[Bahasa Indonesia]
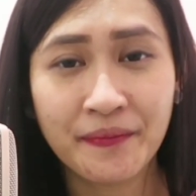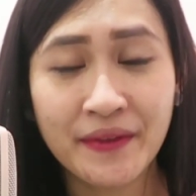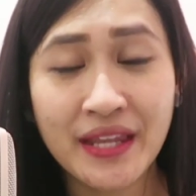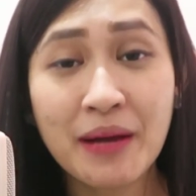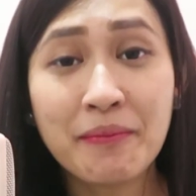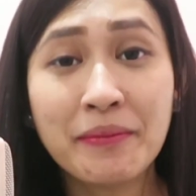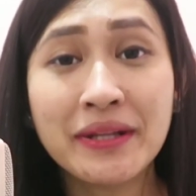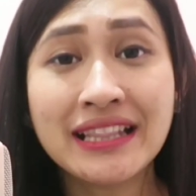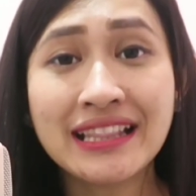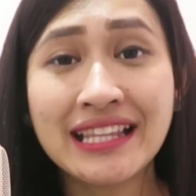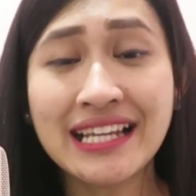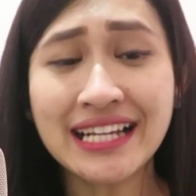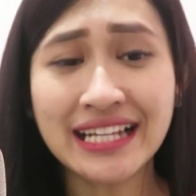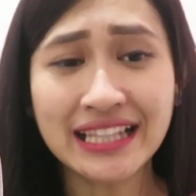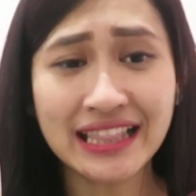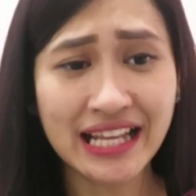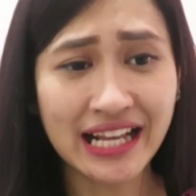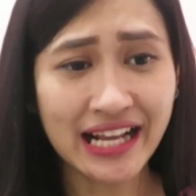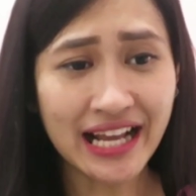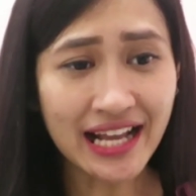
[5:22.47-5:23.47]
Yang penting
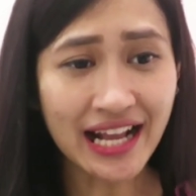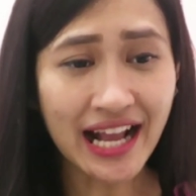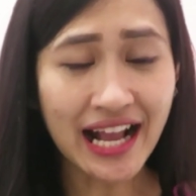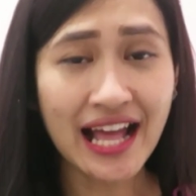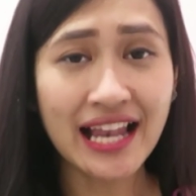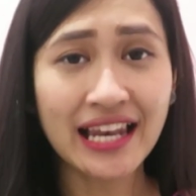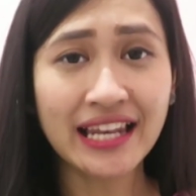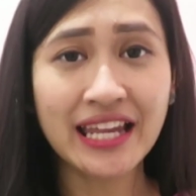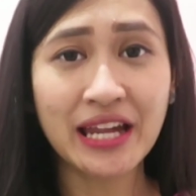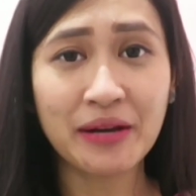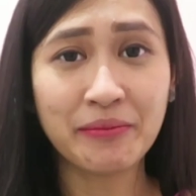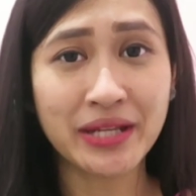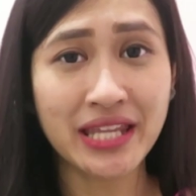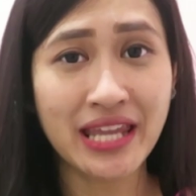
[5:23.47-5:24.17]
ketika kalian